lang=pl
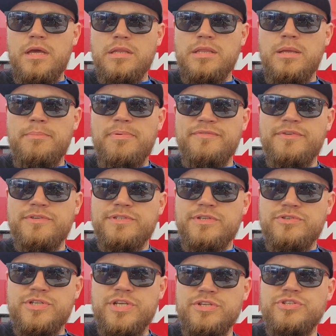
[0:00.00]
na pewno
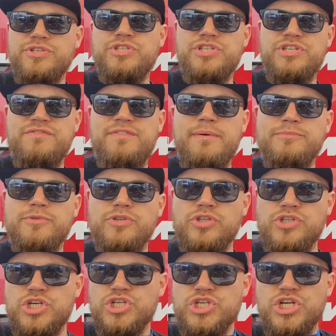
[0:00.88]
zaoszczędzi Wam to
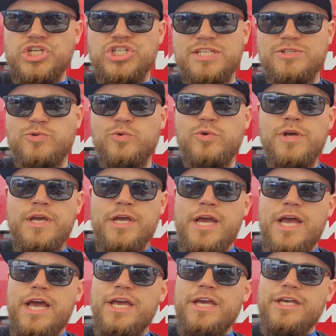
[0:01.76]
troszeczkę czasu
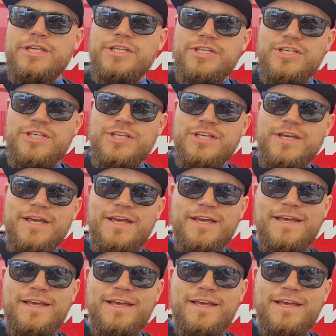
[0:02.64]
i